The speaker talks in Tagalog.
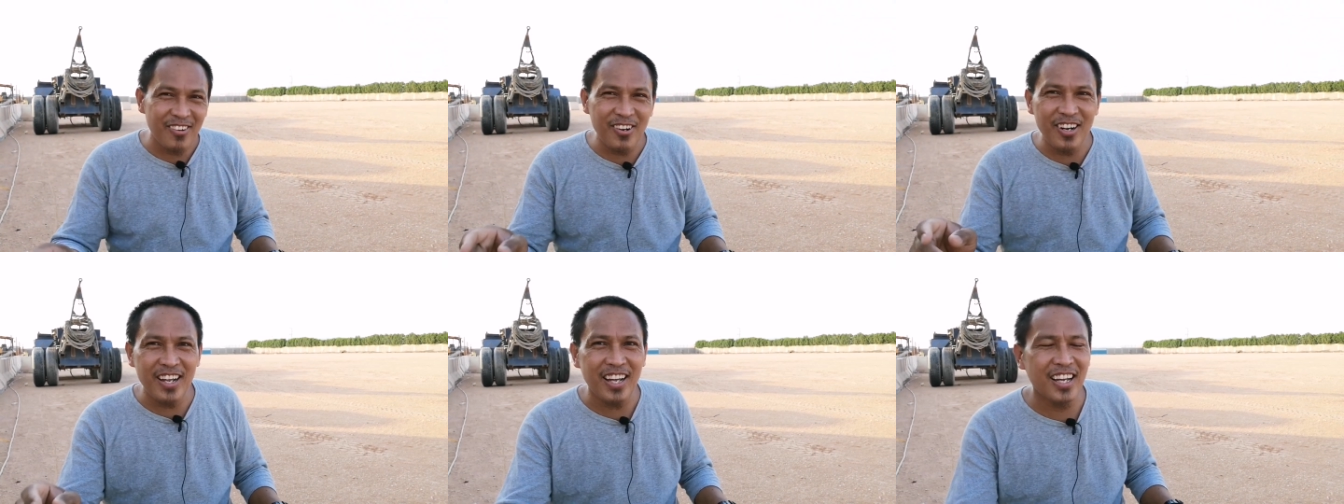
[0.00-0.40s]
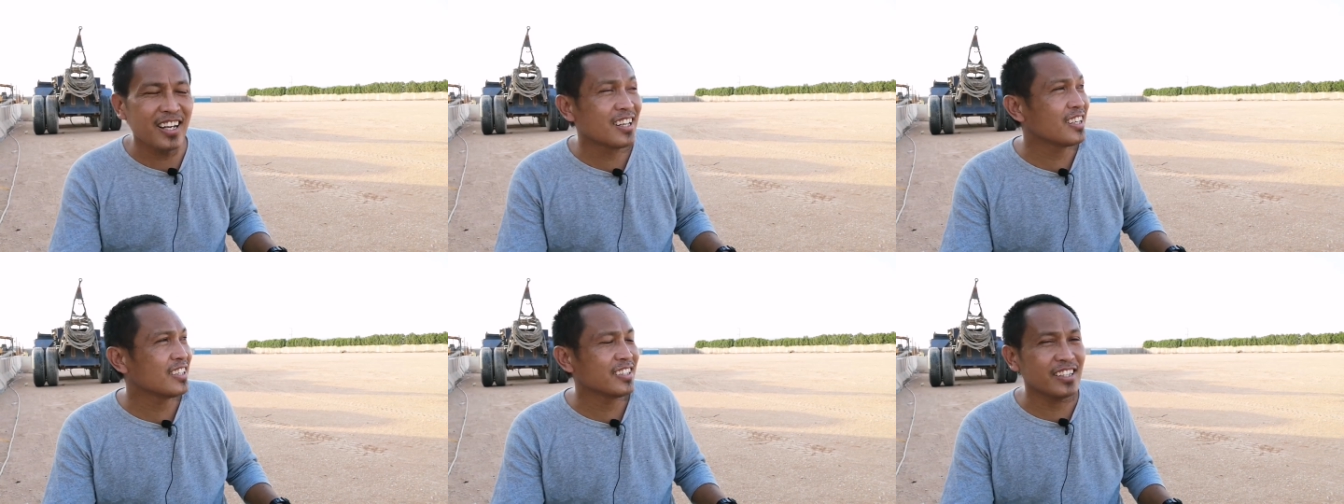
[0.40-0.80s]
Alam ko
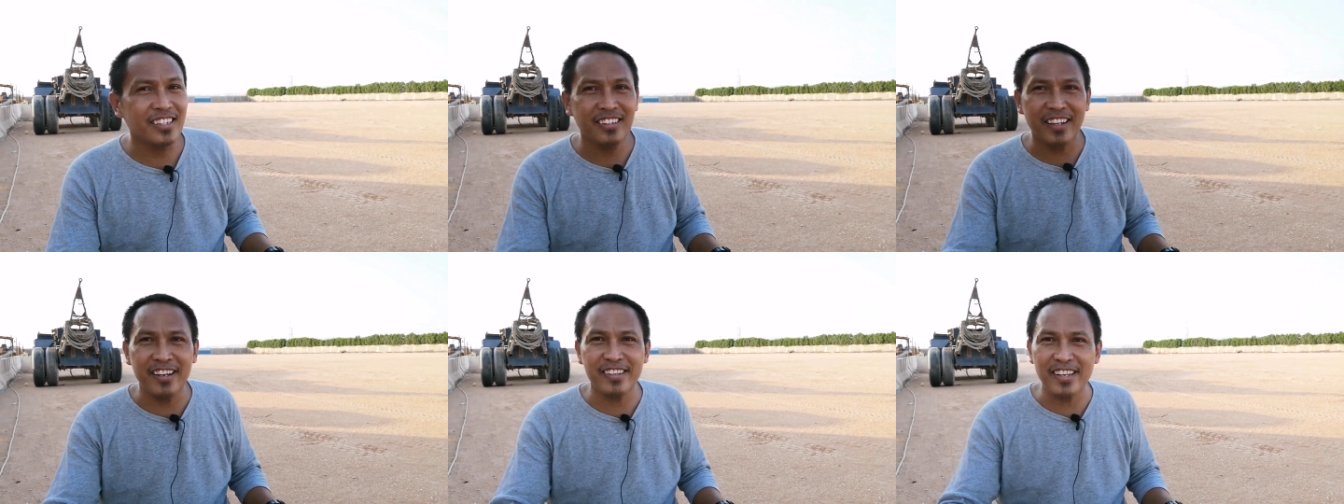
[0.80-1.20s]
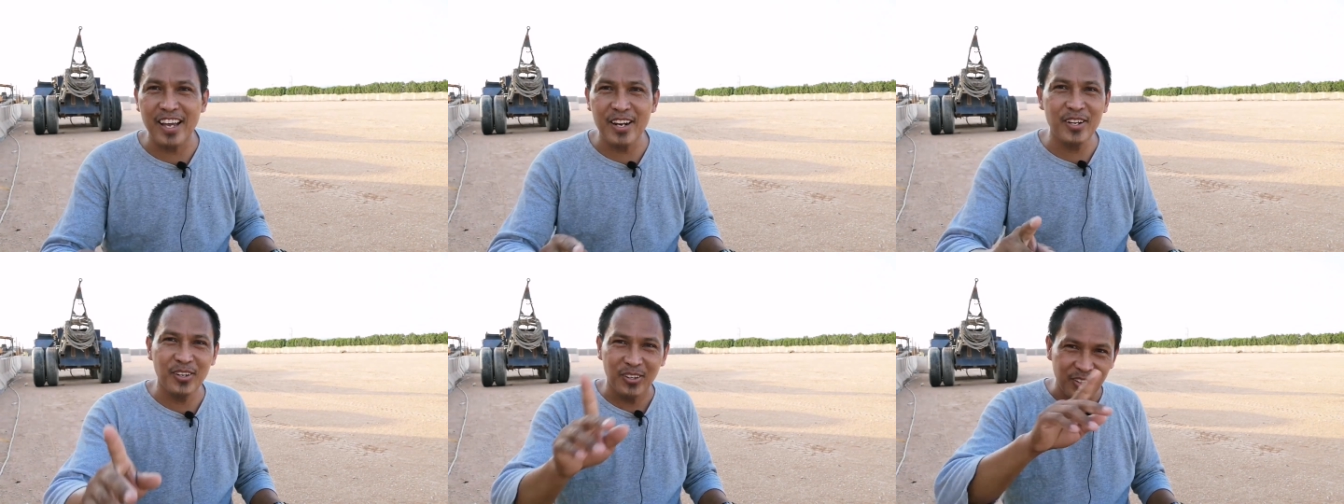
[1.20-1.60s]
lang,
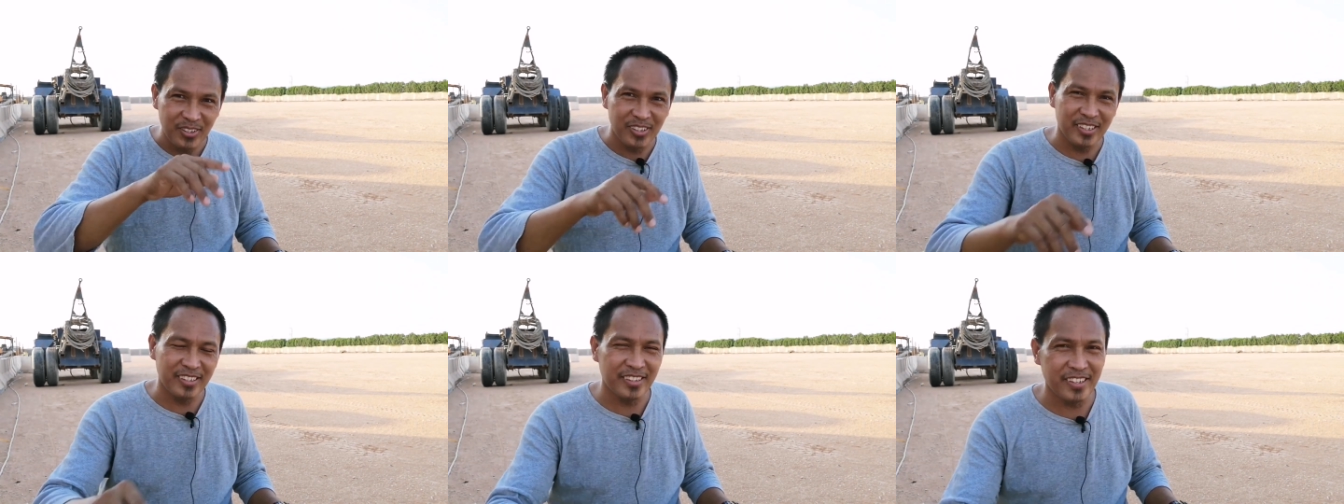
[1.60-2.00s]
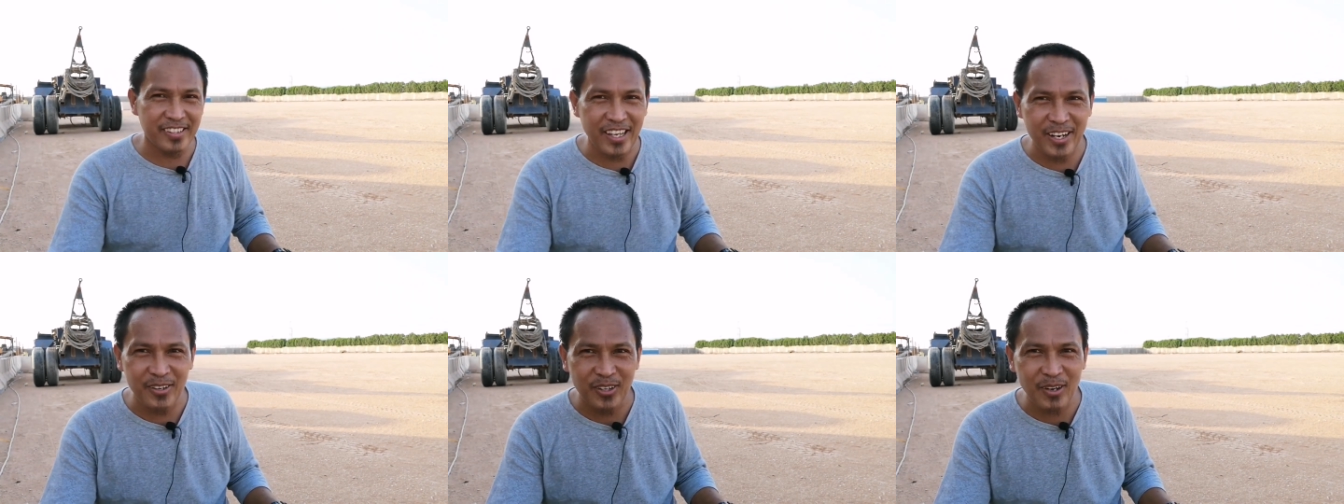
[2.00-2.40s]
interesado,
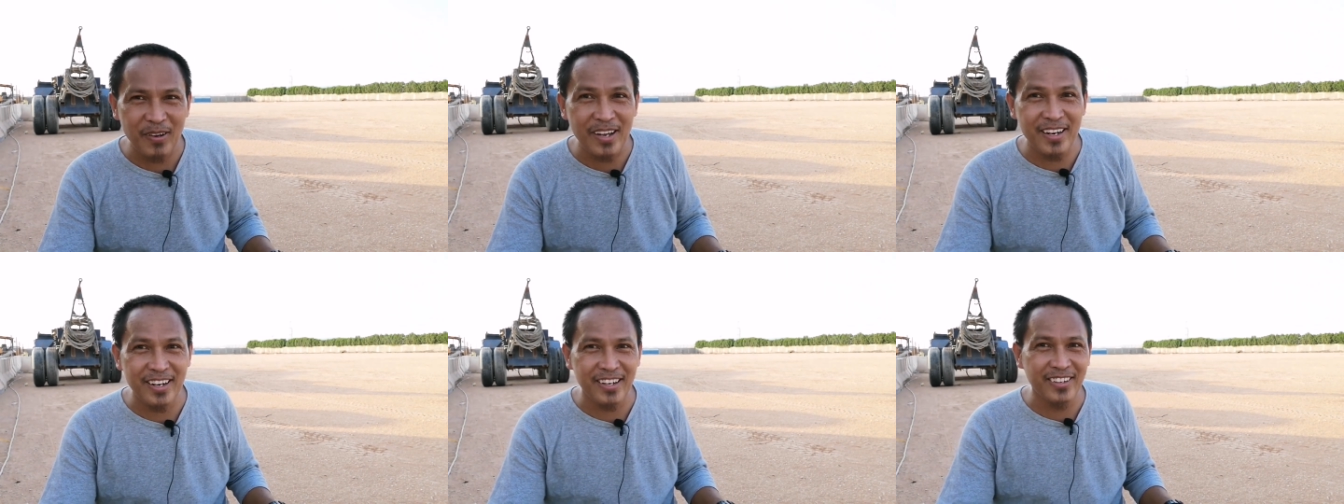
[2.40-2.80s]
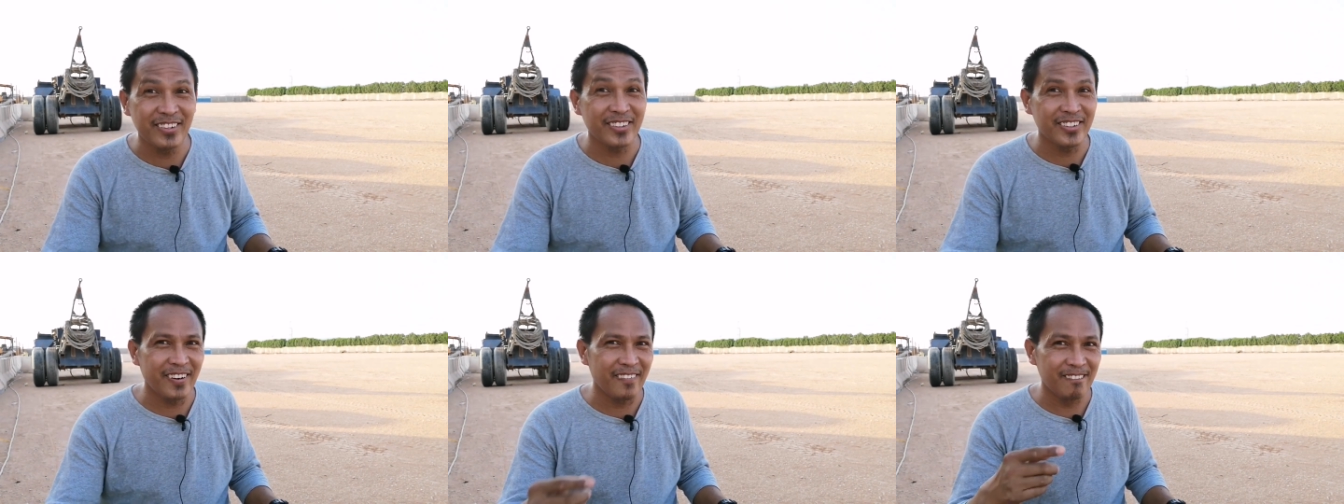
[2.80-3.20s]
interesado ka ba
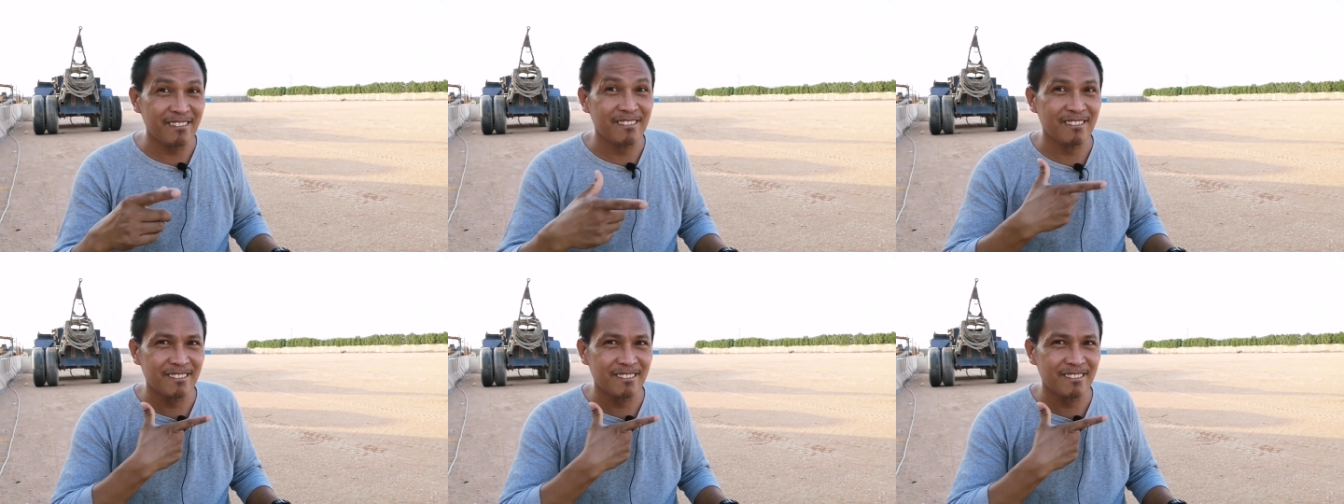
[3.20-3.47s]
nanonood?